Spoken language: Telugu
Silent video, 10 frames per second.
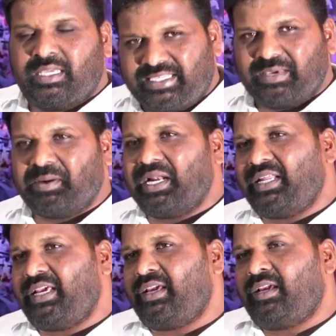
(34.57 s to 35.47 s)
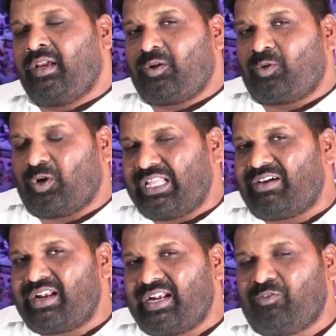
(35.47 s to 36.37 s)
ఇంకేమనంటే
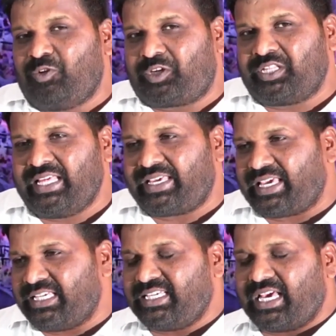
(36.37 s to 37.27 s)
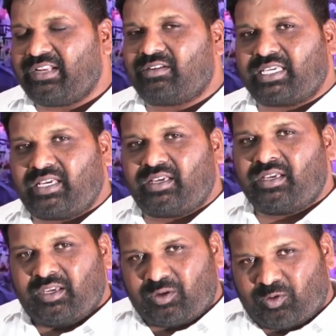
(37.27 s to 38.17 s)
గోదావరి నది పుట్టిందే కేసీఆర్
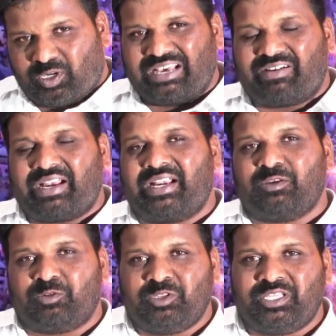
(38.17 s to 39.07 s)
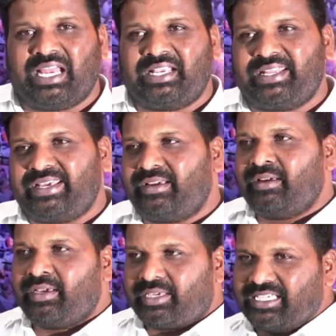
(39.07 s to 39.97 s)
గోదావరి నది ఉంది అంటే
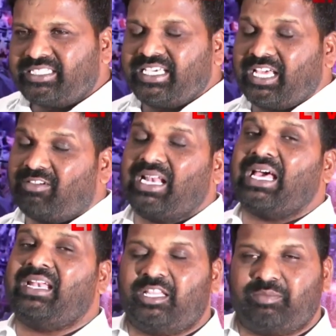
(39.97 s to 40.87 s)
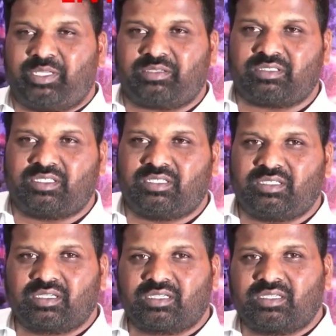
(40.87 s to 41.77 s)
కేసీఆర్ వల్ల అనలేదు మీరు
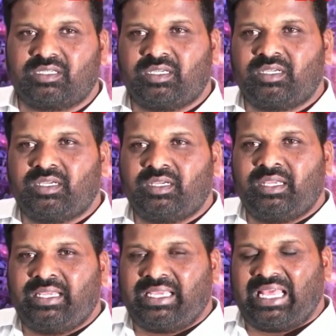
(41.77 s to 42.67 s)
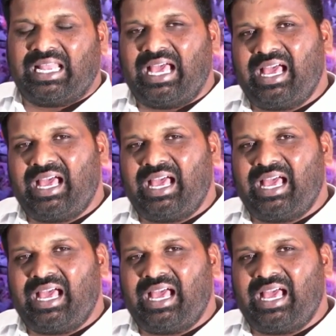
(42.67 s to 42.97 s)
ఇవాళ